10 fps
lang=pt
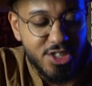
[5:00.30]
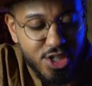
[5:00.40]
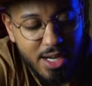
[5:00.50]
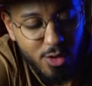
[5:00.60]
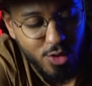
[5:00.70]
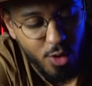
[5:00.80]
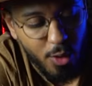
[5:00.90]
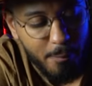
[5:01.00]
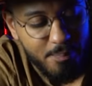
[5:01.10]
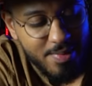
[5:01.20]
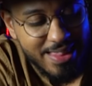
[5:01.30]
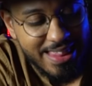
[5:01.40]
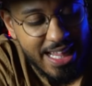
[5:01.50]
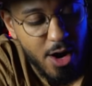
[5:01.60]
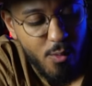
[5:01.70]
dica que eu dou,
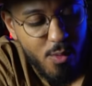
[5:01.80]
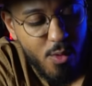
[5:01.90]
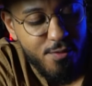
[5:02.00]
não